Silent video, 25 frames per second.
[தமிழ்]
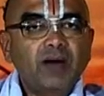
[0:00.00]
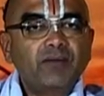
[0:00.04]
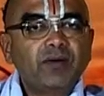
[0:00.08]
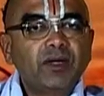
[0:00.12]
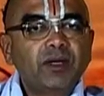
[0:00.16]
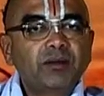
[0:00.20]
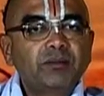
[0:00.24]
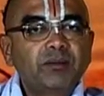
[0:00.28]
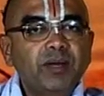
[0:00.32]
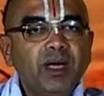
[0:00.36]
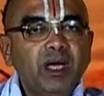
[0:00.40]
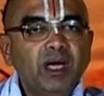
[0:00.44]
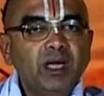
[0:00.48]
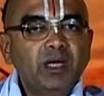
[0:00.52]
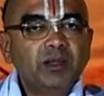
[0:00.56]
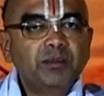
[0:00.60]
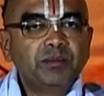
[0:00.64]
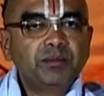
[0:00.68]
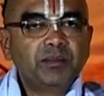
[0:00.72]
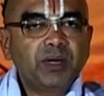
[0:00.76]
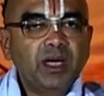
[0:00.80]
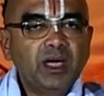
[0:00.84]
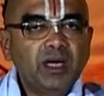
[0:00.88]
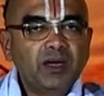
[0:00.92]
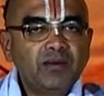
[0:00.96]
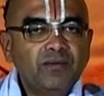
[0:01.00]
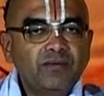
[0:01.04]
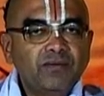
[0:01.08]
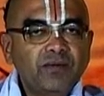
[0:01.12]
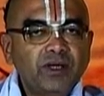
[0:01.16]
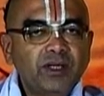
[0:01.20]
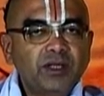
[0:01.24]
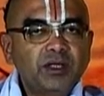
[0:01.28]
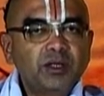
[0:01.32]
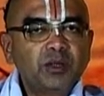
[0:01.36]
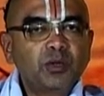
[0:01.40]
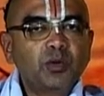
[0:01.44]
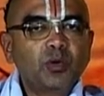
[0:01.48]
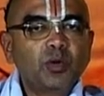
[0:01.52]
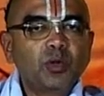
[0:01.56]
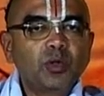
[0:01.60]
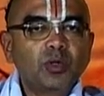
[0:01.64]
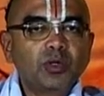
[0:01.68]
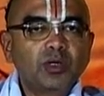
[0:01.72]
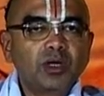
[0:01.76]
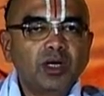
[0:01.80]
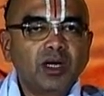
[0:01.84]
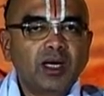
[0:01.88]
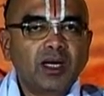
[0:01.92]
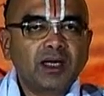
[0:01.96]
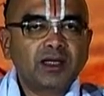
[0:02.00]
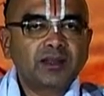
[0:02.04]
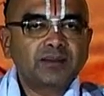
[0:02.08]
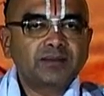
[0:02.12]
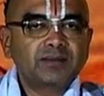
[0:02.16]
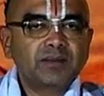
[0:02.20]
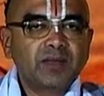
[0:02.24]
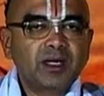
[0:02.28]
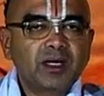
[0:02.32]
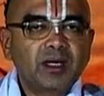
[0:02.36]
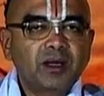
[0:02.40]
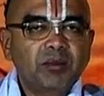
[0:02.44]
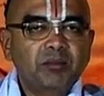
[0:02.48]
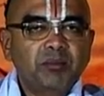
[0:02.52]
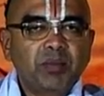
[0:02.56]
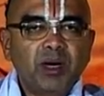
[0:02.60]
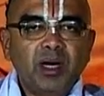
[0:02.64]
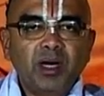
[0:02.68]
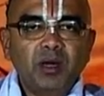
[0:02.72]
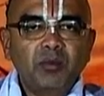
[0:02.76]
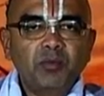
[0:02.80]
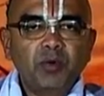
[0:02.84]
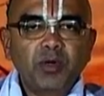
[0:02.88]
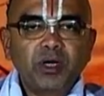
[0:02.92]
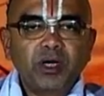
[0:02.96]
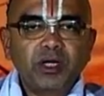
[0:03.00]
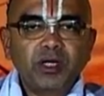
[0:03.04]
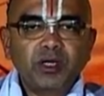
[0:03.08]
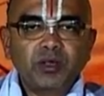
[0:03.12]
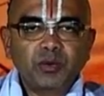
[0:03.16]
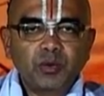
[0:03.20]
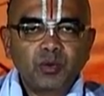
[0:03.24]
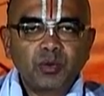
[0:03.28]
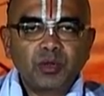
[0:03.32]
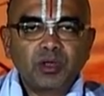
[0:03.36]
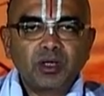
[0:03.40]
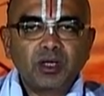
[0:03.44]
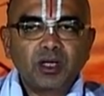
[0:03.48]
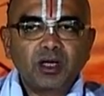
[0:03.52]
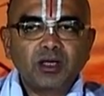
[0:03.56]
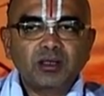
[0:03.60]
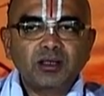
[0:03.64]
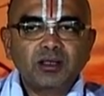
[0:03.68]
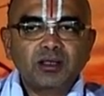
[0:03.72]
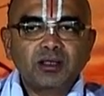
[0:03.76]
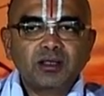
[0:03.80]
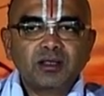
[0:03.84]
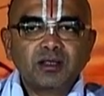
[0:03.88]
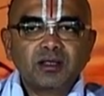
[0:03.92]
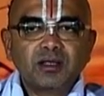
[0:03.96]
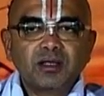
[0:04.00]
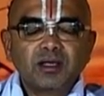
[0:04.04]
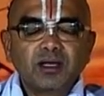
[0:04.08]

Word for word: அவன் மேலும் மேலும் விட்டு கொடுக்கிறான் பழமொழி கூறுகிறது